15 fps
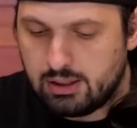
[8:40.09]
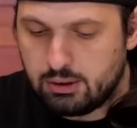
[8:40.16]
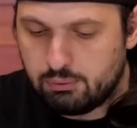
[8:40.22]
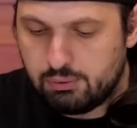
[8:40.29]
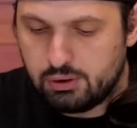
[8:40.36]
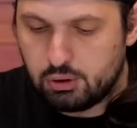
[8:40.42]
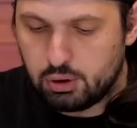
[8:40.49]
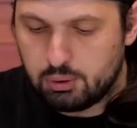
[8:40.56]
É
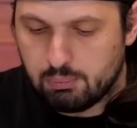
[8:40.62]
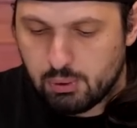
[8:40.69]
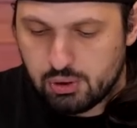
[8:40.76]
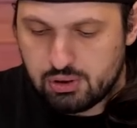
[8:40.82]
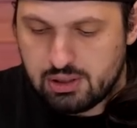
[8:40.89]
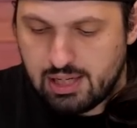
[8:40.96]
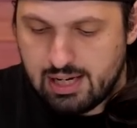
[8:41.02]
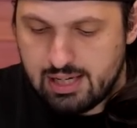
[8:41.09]
difícil de
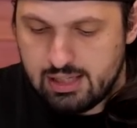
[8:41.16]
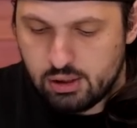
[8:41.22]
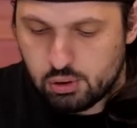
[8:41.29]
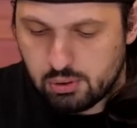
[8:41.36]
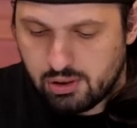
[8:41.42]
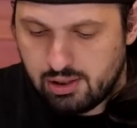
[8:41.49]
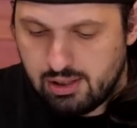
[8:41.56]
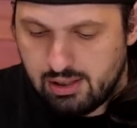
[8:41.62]
mostrar
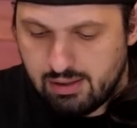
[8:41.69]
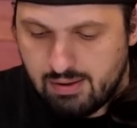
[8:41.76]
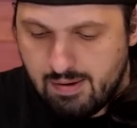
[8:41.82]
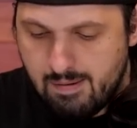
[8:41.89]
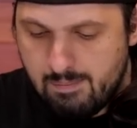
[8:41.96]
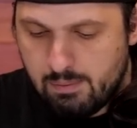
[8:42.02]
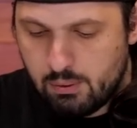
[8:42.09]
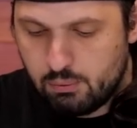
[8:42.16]
isso aqui
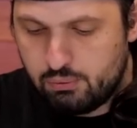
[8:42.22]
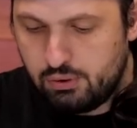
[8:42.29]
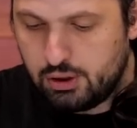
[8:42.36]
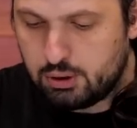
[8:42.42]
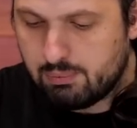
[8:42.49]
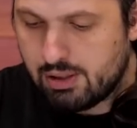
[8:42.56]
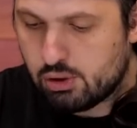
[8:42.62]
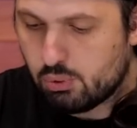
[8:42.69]
no
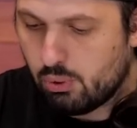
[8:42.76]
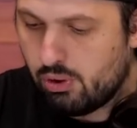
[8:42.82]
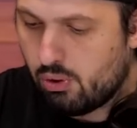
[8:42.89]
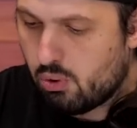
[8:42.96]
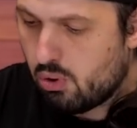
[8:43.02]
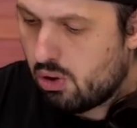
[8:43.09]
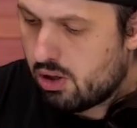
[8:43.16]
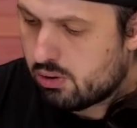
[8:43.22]
vídeo, mas quando
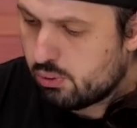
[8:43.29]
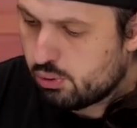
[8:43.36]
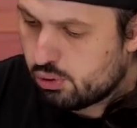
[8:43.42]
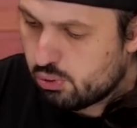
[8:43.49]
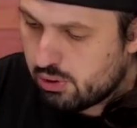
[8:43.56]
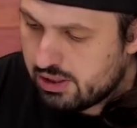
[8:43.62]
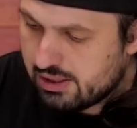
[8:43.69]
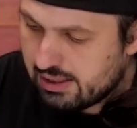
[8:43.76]
eu coloco os
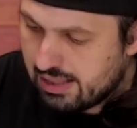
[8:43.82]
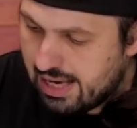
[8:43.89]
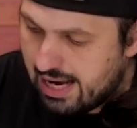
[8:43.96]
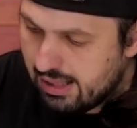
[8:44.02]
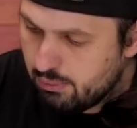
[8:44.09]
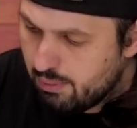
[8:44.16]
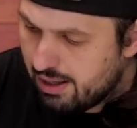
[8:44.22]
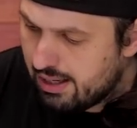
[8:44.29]
dois
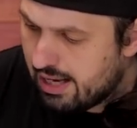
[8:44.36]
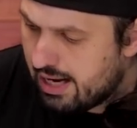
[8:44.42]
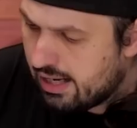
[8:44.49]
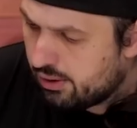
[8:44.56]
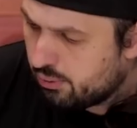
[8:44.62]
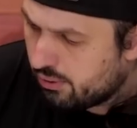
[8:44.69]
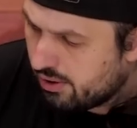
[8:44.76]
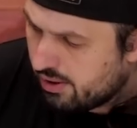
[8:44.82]
lado a
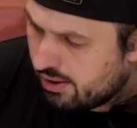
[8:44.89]
lado